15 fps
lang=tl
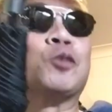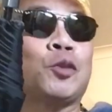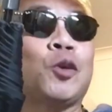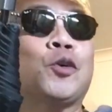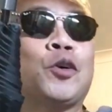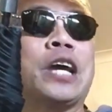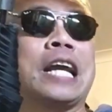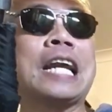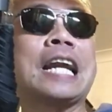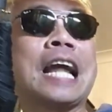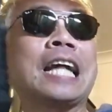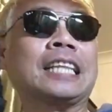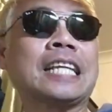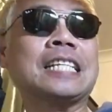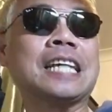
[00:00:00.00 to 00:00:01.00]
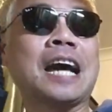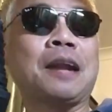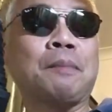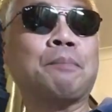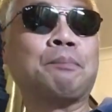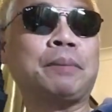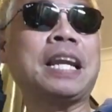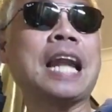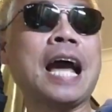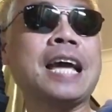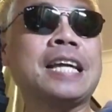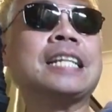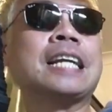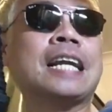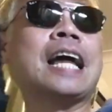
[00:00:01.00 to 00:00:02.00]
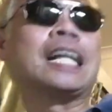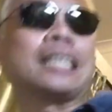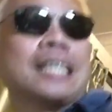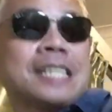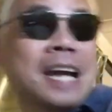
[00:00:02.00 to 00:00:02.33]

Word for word: Tuluyan na natin yan. Pilayin na natin